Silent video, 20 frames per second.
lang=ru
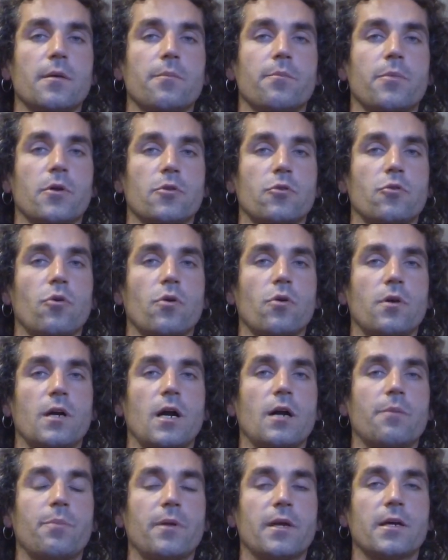про то,
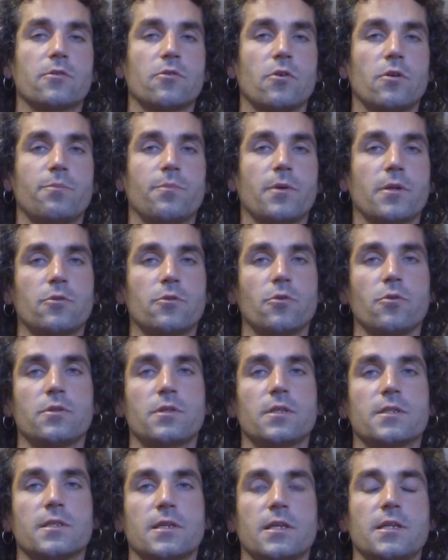как приготовить
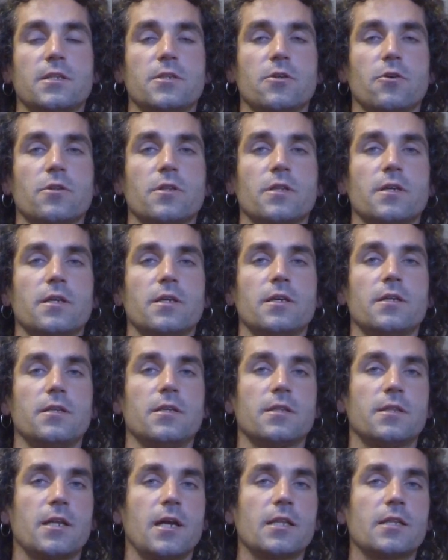продукты, загрязненные
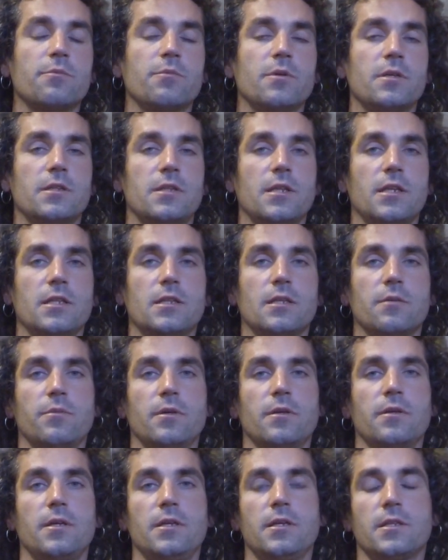нитратами,
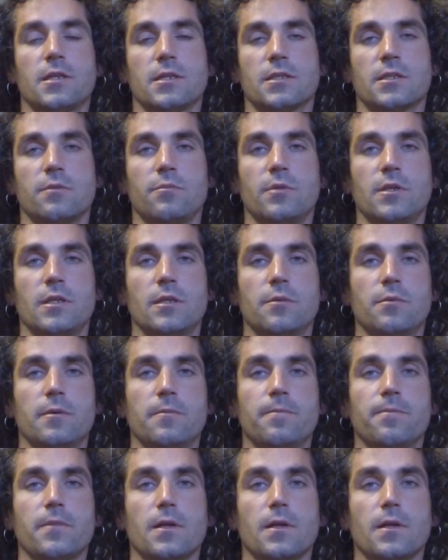нитритами и нитрозаминами.